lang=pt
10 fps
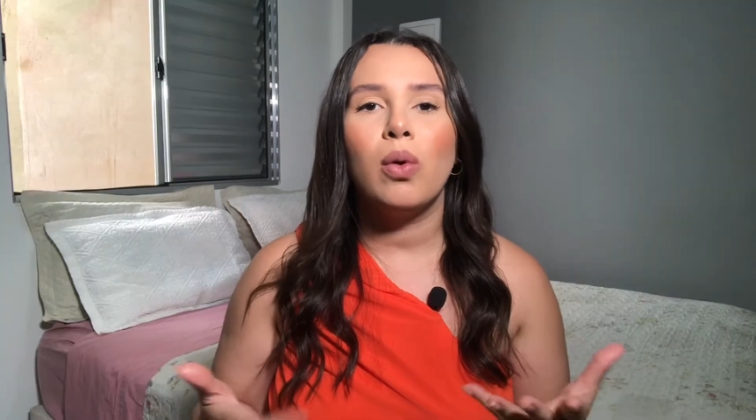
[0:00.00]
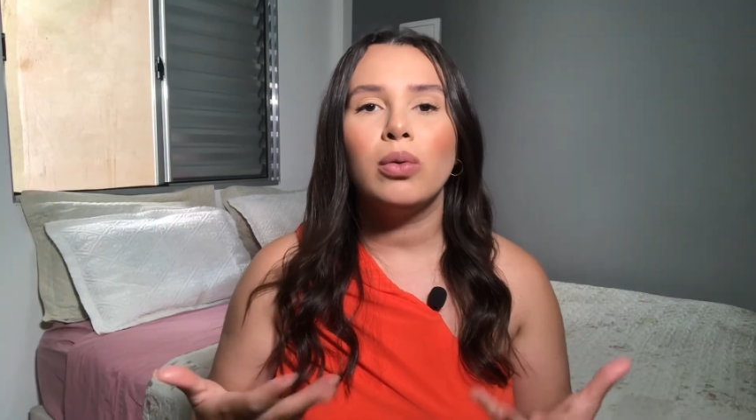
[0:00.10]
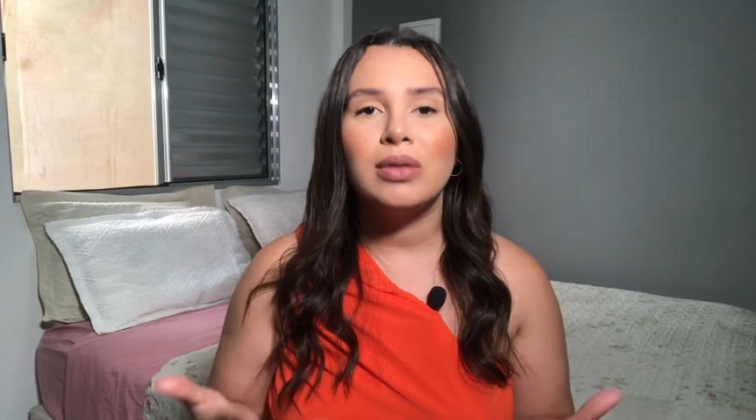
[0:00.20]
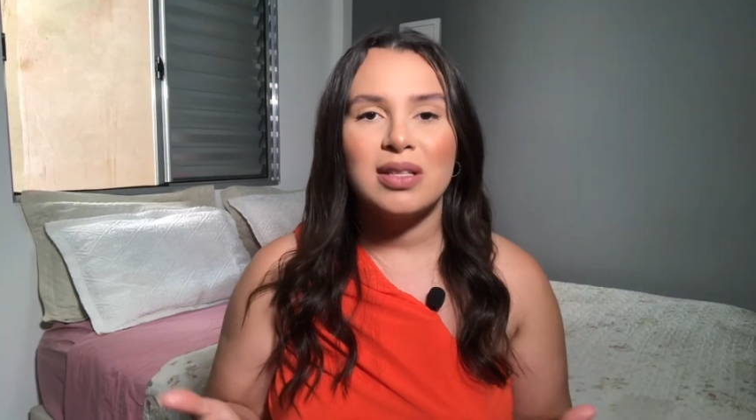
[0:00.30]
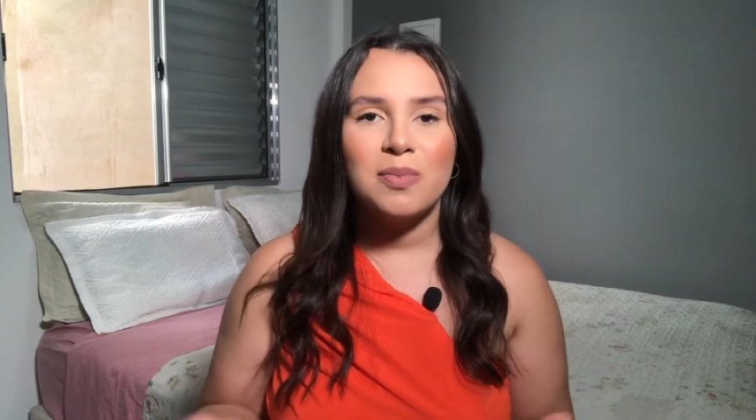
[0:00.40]

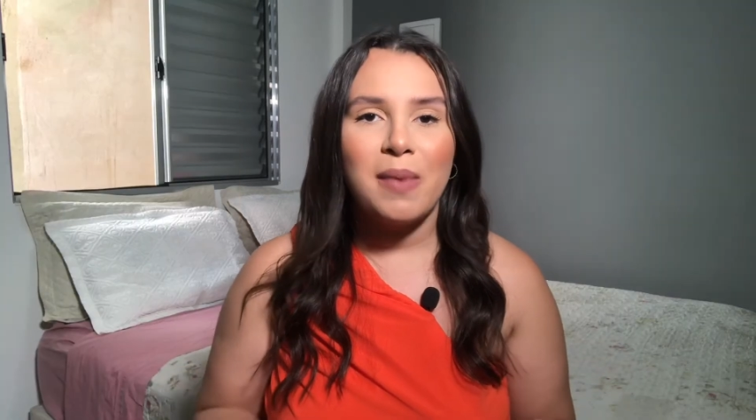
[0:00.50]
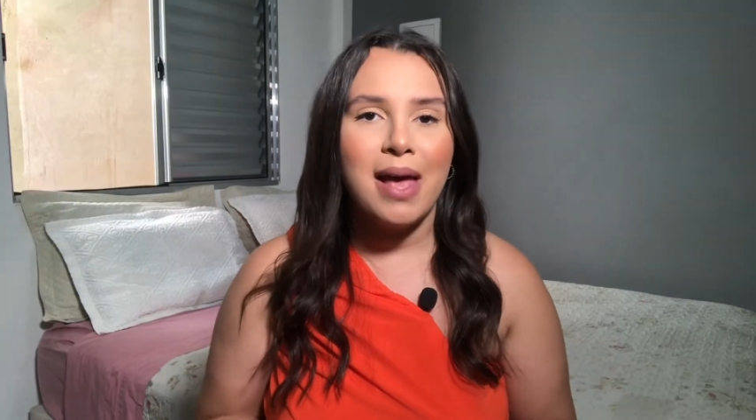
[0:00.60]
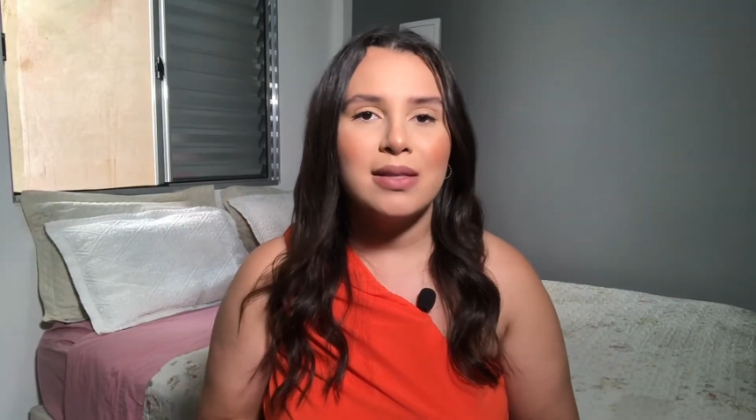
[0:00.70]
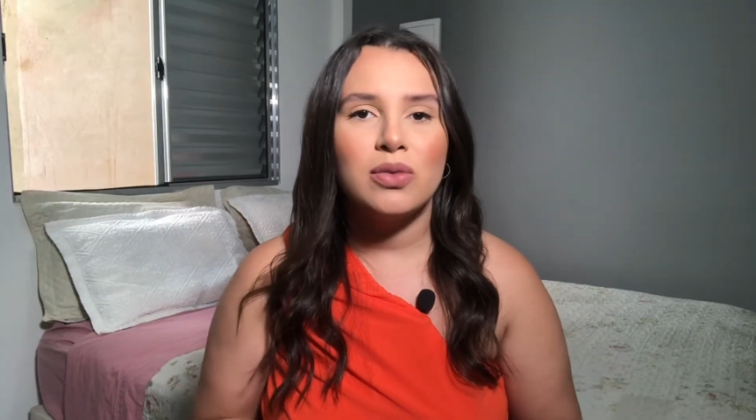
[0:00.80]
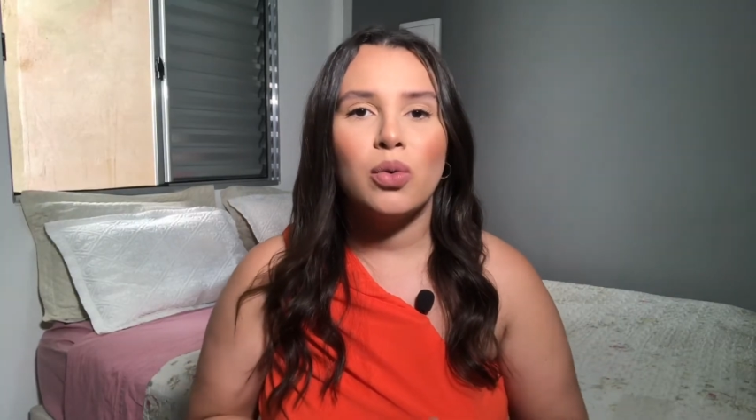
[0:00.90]
outras
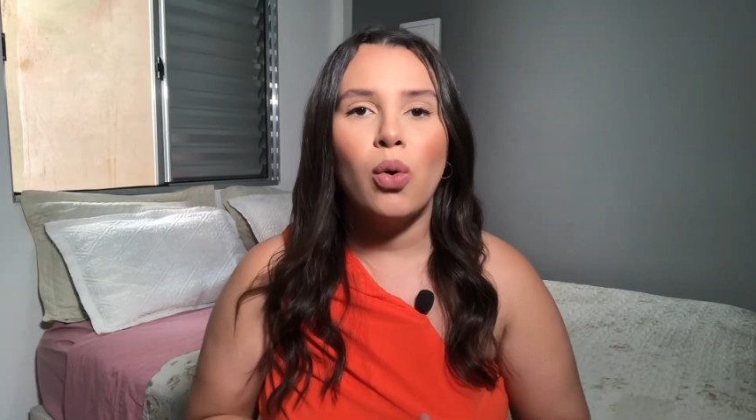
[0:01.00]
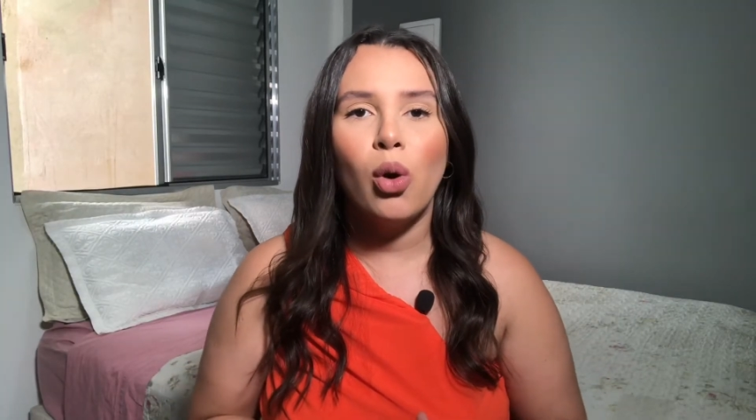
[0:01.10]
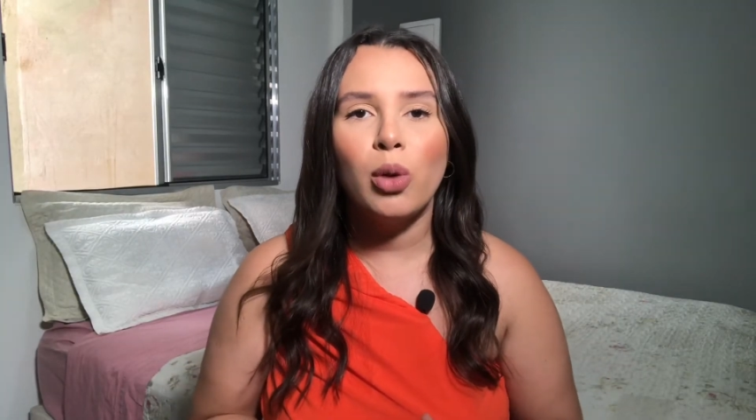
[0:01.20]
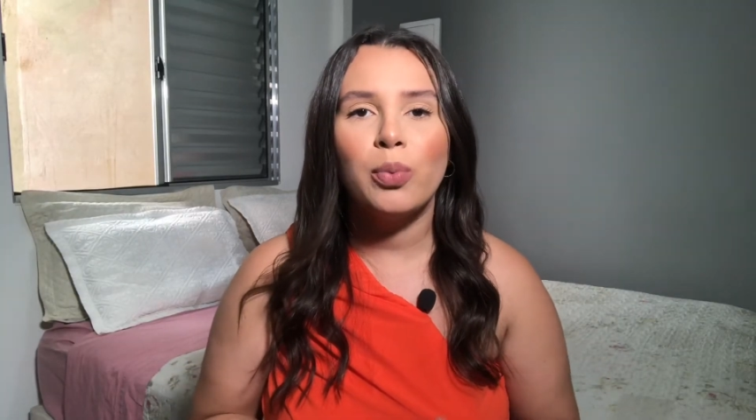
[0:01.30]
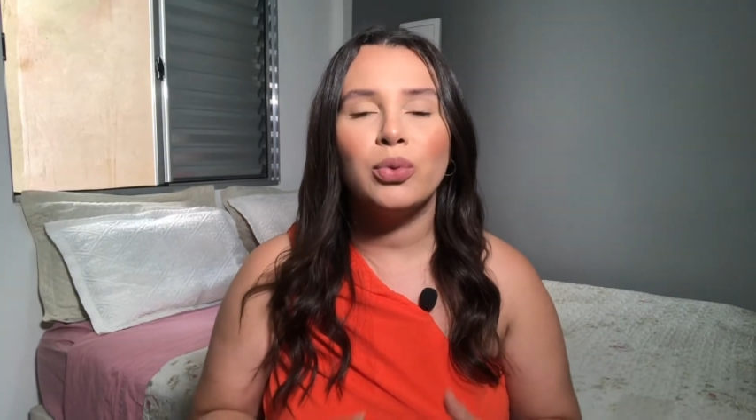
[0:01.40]
peças no
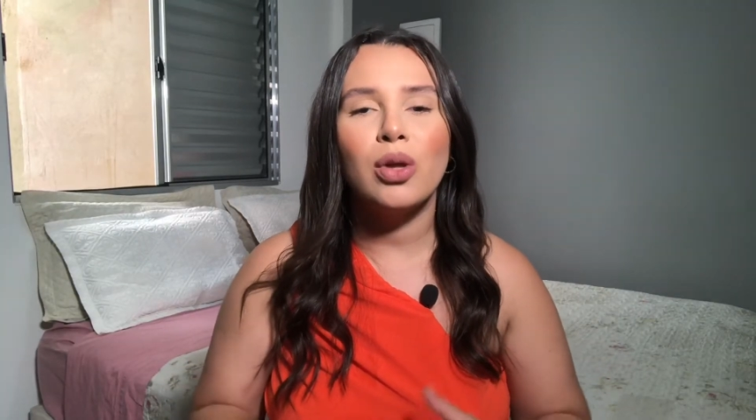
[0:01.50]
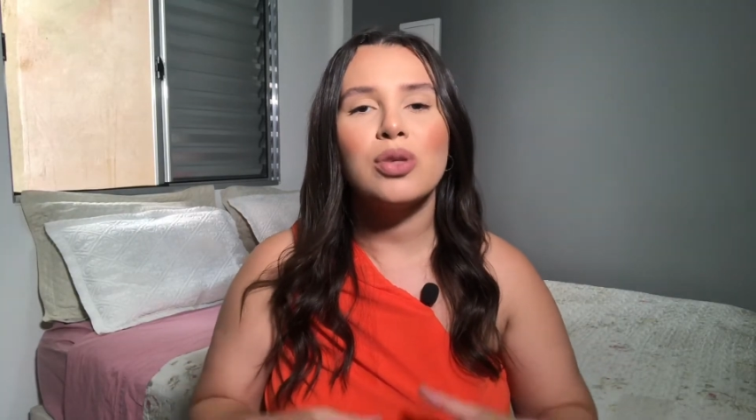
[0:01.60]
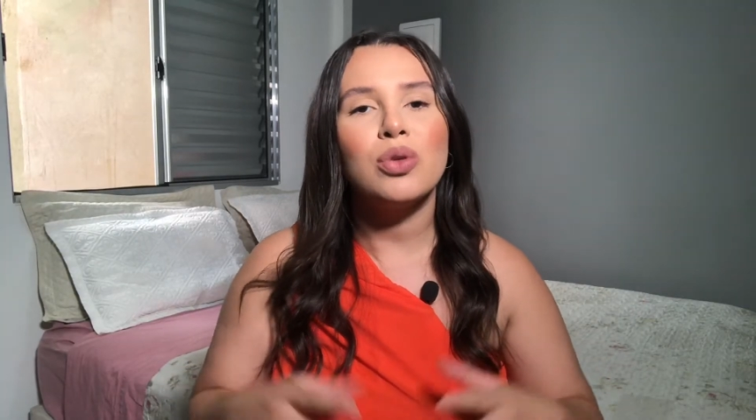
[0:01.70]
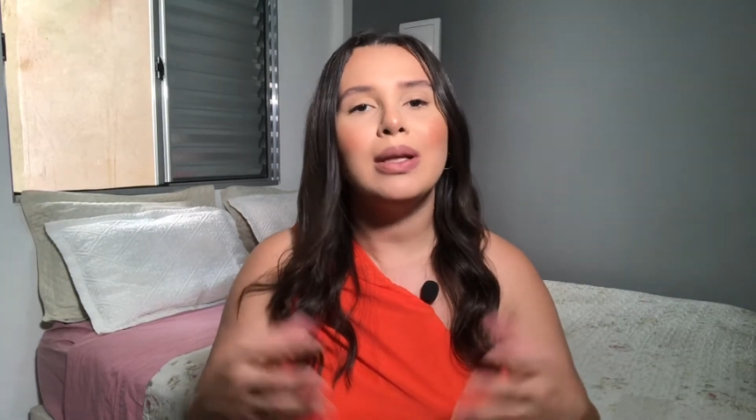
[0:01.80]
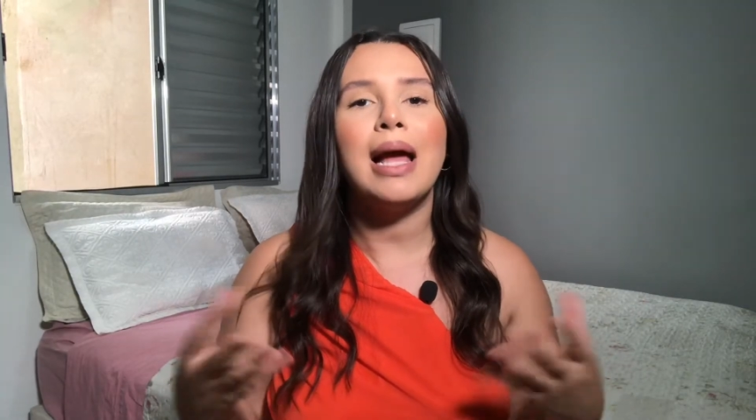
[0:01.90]
corpo, o
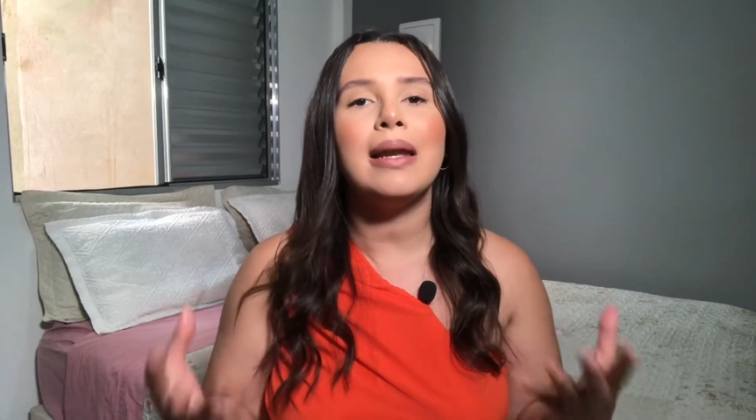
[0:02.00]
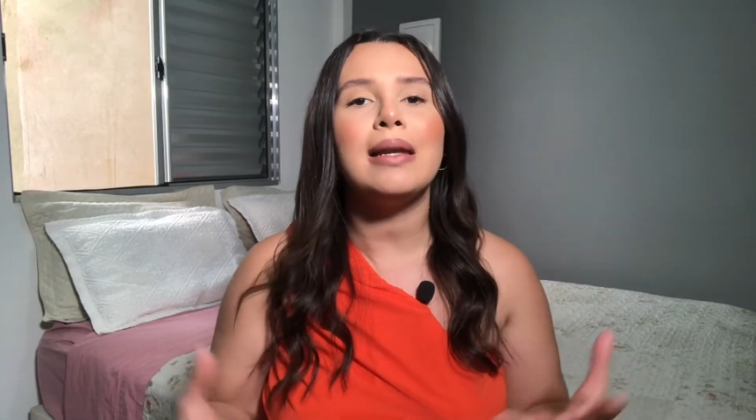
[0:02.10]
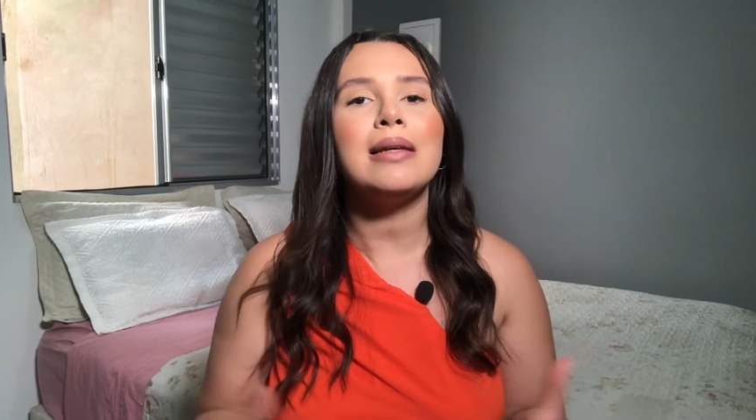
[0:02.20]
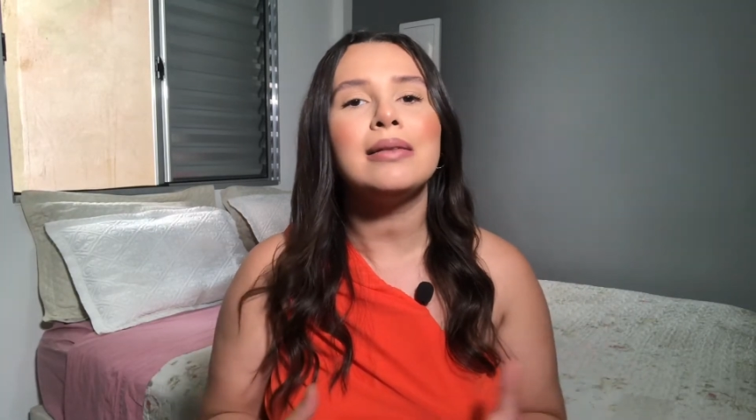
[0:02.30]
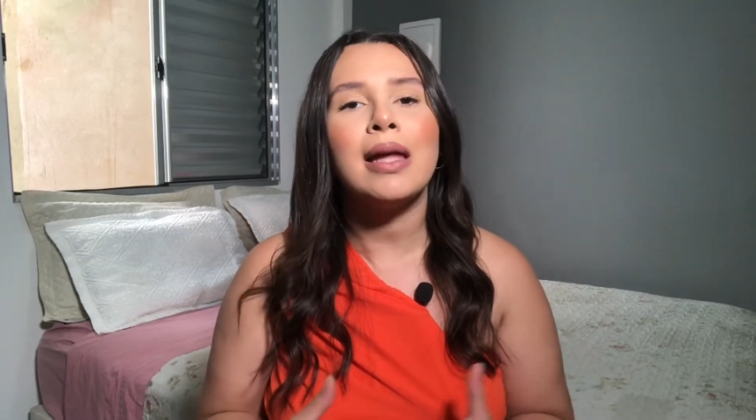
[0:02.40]
nosso olhar ele
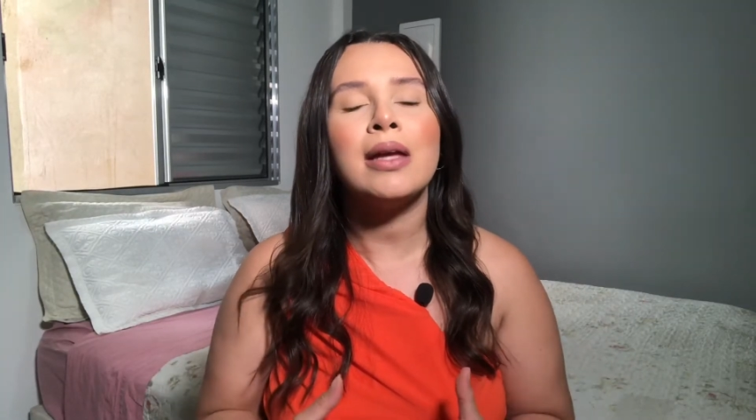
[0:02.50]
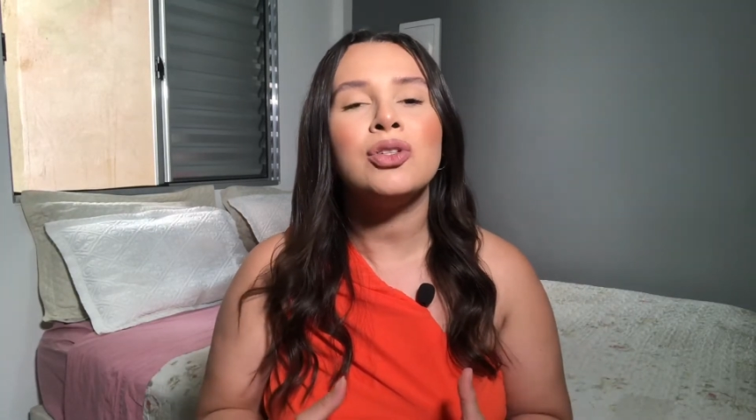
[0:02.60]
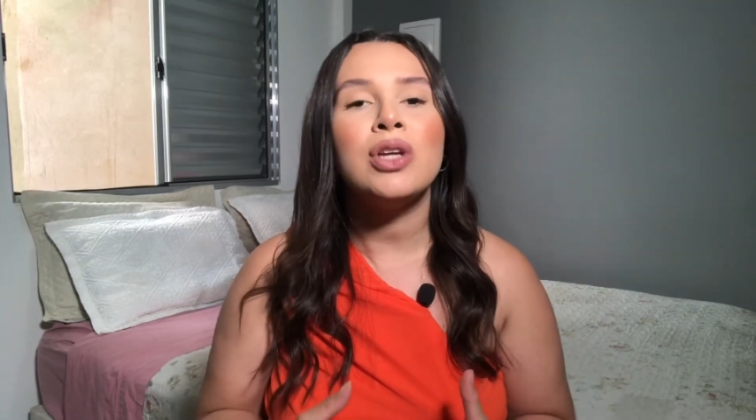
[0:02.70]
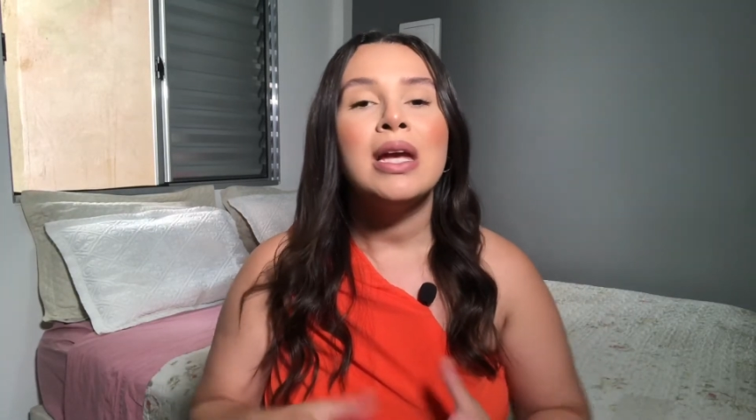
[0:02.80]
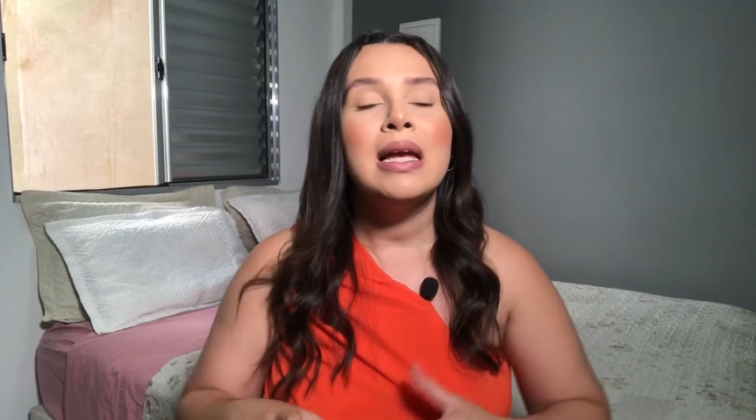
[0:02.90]
entende